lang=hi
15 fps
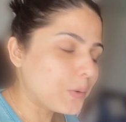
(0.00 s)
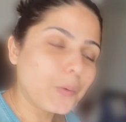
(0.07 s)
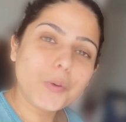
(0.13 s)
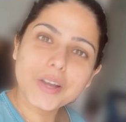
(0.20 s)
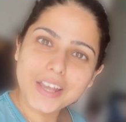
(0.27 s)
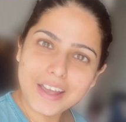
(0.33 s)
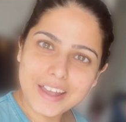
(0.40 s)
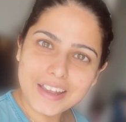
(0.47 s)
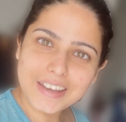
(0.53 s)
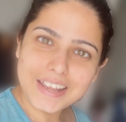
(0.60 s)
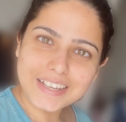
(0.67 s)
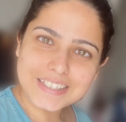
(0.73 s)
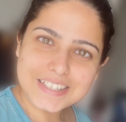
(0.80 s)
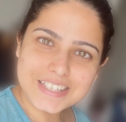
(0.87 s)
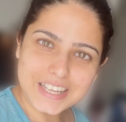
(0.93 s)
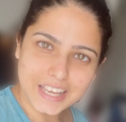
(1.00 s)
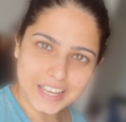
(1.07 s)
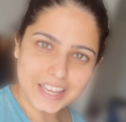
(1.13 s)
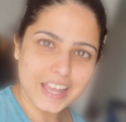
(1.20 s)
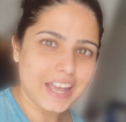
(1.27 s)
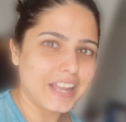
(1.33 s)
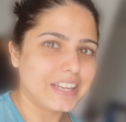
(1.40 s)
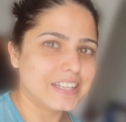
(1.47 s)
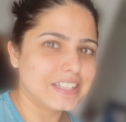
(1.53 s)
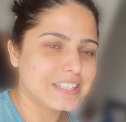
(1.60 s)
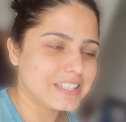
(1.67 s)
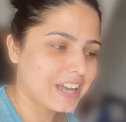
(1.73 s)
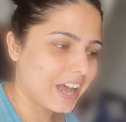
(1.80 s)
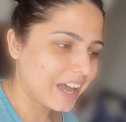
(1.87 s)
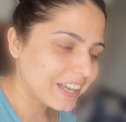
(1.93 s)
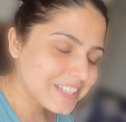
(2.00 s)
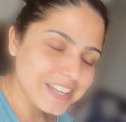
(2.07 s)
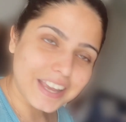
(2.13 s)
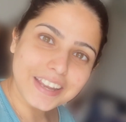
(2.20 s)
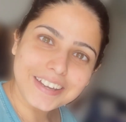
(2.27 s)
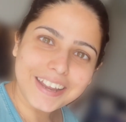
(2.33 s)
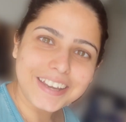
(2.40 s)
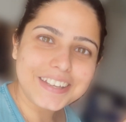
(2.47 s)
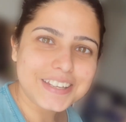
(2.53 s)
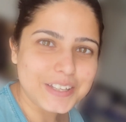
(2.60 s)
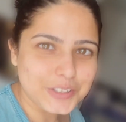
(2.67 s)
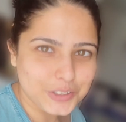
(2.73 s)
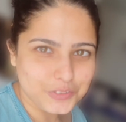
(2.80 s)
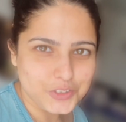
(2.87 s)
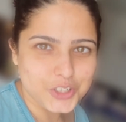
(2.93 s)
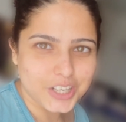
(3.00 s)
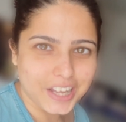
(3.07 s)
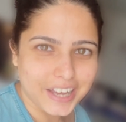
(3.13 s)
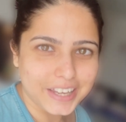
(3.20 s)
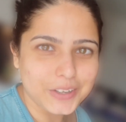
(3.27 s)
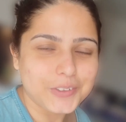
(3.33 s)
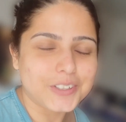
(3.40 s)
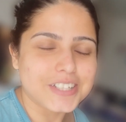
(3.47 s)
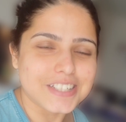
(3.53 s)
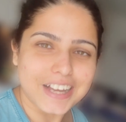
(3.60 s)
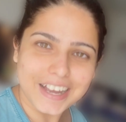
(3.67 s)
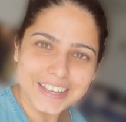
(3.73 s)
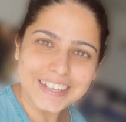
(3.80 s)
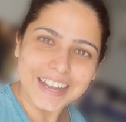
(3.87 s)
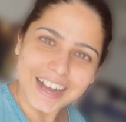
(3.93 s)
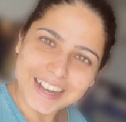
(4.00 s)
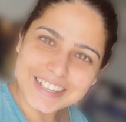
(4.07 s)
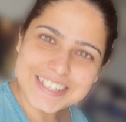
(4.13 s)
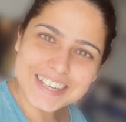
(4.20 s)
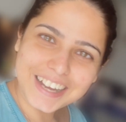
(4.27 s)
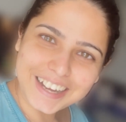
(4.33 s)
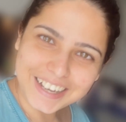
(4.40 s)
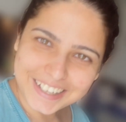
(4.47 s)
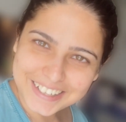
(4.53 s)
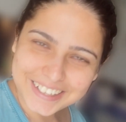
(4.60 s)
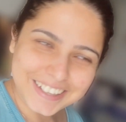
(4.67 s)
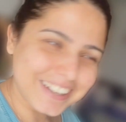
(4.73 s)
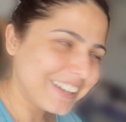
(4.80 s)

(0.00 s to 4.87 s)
हो गया है नेक्स्ट डे एंड आज है नाइनटीन ऑफ जुलाई और साहिल आज आ रहा